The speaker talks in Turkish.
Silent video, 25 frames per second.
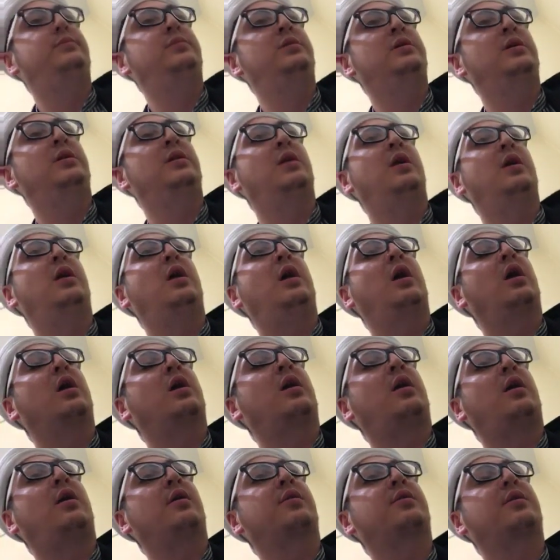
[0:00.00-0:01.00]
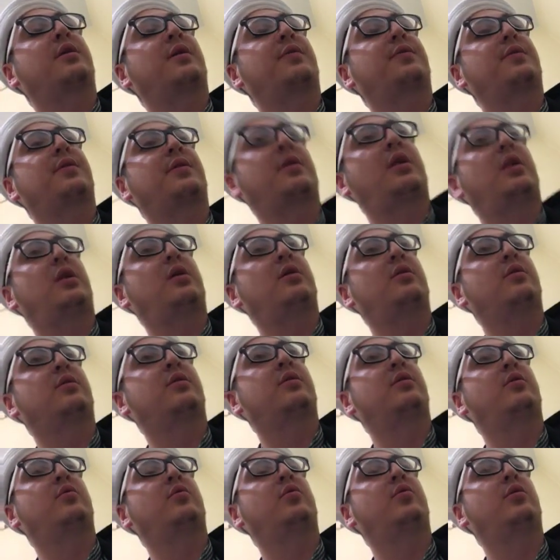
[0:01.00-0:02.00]
Yani gaz katı sallahu
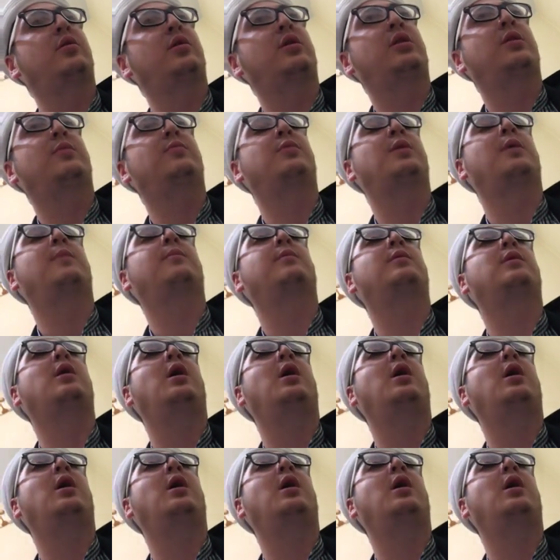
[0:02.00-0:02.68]
aleyhi ve sellem gittim tabii